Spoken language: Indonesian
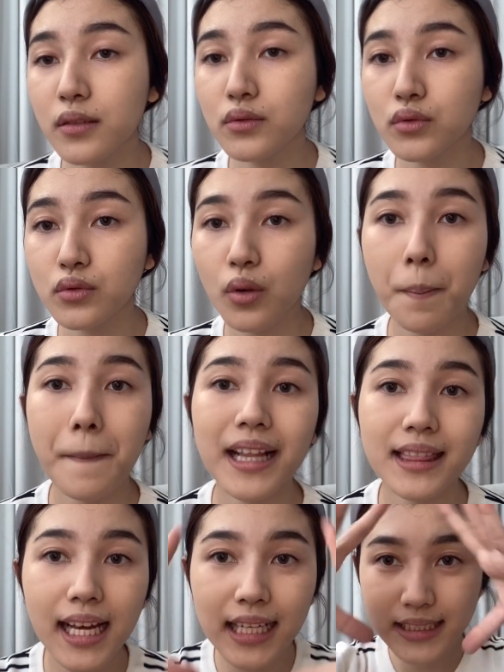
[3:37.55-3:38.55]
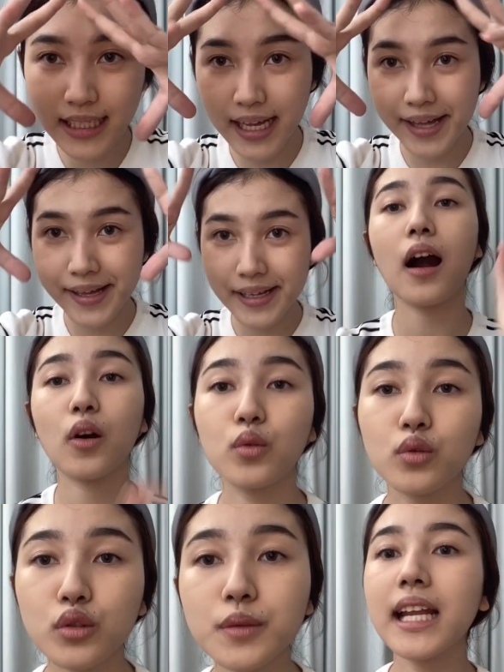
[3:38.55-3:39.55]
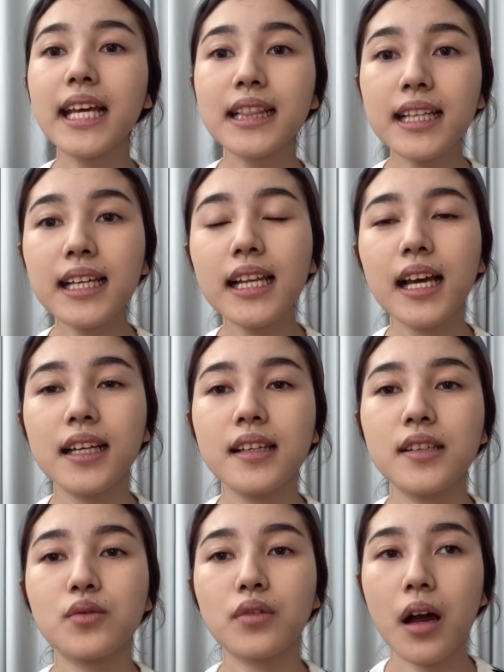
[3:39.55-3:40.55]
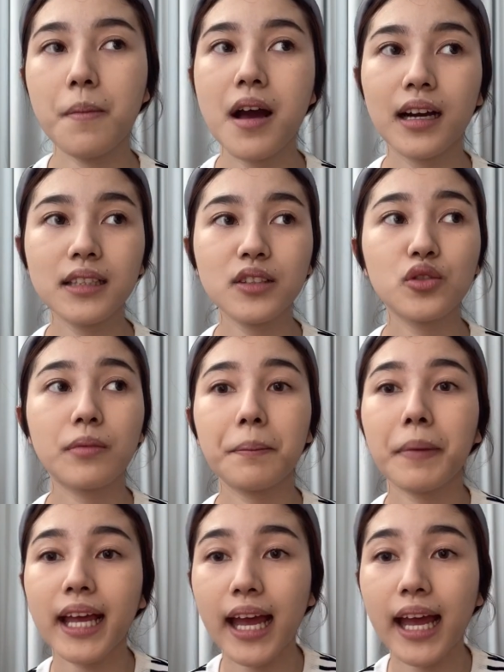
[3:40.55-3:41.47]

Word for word: untuk matanya aku lately lagi suka banget cuman pakai